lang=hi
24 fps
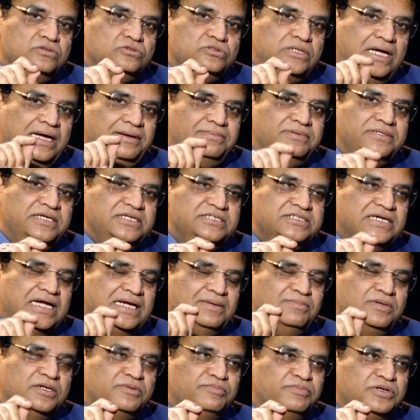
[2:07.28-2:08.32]
डायबिटीज
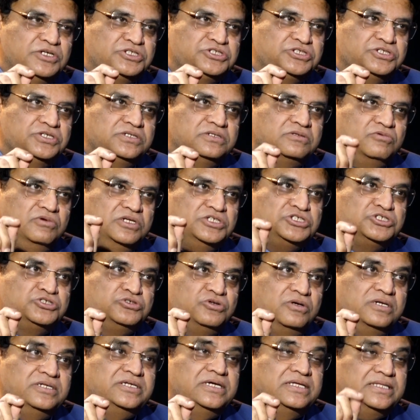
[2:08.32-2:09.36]
हाई ब्लड प्रेशर
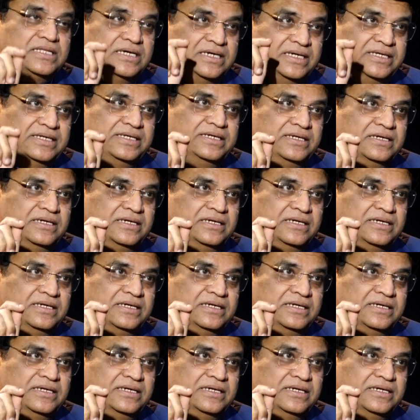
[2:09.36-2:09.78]
कोलेस्ट्रॉल ज़्यादा हाई